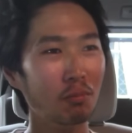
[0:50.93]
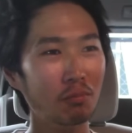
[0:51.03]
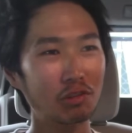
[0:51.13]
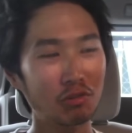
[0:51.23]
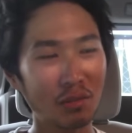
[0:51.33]

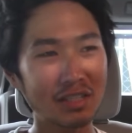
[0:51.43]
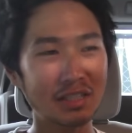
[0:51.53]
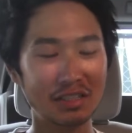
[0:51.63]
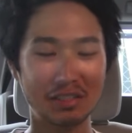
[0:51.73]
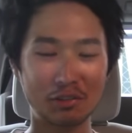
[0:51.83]
うちのおばあちゃ
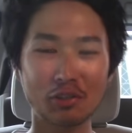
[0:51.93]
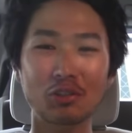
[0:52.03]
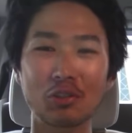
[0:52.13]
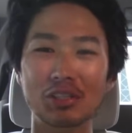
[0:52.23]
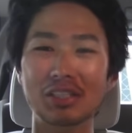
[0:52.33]
ん家に来る
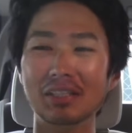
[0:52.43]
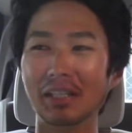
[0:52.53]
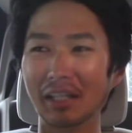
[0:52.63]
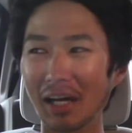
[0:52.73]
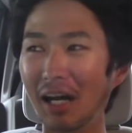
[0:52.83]
のよ、親
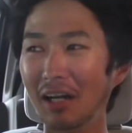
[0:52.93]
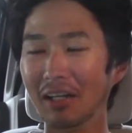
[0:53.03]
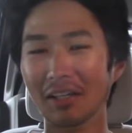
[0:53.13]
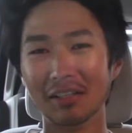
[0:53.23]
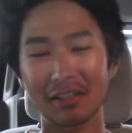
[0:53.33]
戚が。
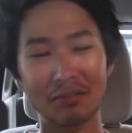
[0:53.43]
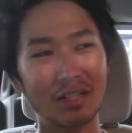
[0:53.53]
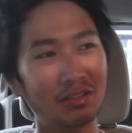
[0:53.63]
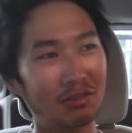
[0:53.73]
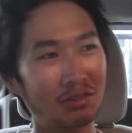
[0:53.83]
で、
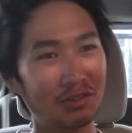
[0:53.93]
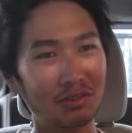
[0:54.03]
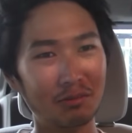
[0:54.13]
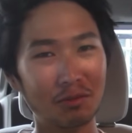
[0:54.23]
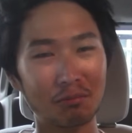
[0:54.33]
あ
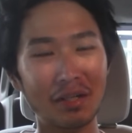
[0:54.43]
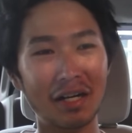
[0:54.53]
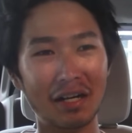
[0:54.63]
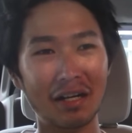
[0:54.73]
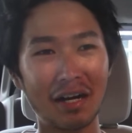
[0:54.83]
のー、僕、
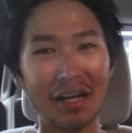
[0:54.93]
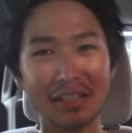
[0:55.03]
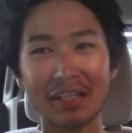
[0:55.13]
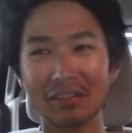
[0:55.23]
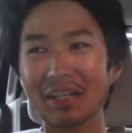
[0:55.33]
まあ、会い
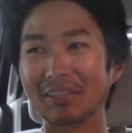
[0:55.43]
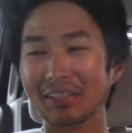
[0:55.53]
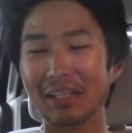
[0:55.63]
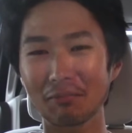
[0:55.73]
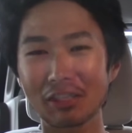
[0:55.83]
たくなくて
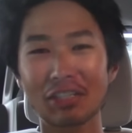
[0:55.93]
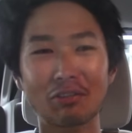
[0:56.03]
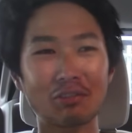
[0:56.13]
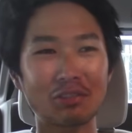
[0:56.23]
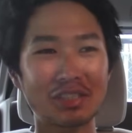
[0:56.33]
さ、二
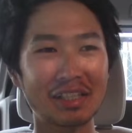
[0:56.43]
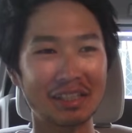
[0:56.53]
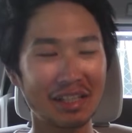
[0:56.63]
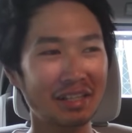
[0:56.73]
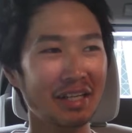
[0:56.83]
浪してて
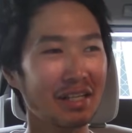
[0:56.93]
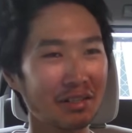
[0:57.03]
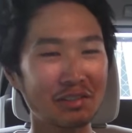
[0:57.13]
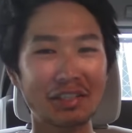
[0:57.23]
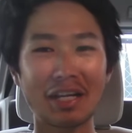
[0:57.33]
さ、大
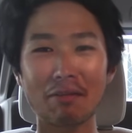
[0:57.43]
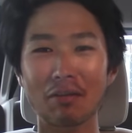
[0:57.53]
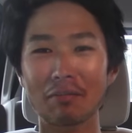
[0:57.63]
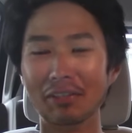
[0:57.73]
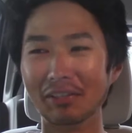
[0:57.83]
学2回も
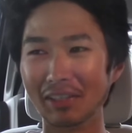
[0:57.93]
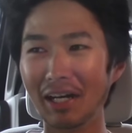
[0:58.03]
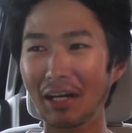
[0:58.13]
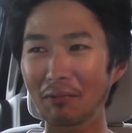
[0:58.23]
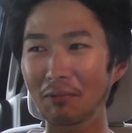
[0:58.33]
辞めてる
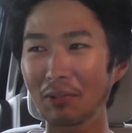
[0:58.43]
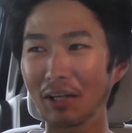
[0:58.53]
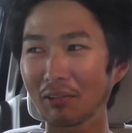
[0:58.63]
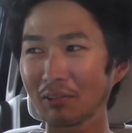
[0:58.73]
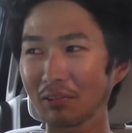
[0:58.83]
さ、もう
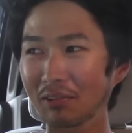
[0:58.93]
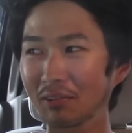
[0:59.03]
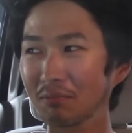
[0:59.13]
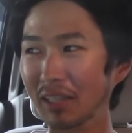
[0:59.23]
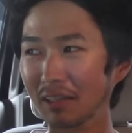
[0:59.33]
あの、
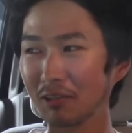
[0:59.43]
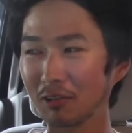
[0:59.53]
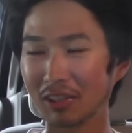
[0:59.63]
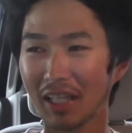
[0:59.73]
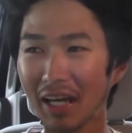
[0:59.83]
ま
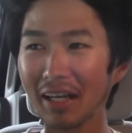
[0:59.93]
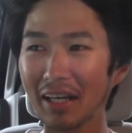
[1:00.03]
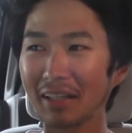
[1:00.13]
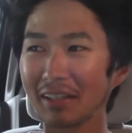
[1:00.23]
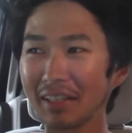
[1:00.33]
あ、捨て上げ
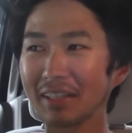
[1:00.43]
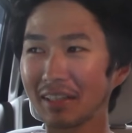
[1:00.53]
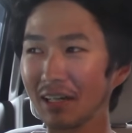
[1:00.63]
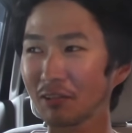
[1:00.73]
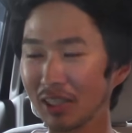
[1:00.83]
一
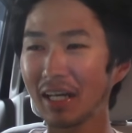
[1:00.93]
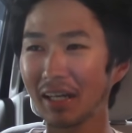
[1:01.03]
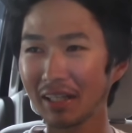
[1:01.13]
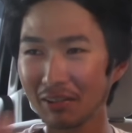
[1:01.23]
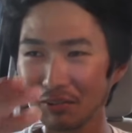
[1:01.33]
家の、捨て上
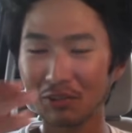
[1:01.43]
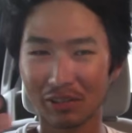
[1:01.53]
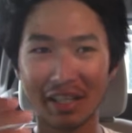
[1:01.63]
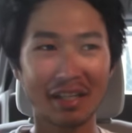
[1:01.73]
げのね、